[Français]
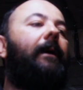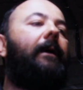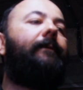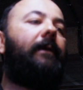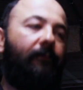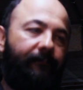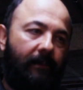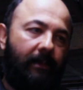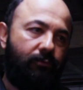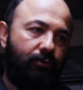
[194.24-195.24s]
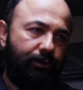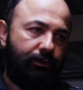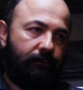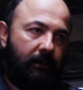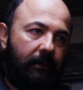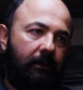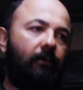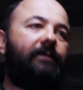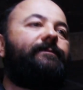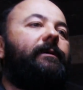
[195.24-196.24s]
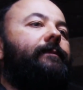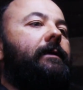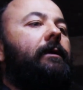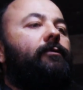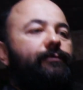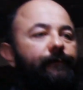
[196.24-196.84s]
appareil, voilà, on ferme la bouche, mhm. on respire bien, on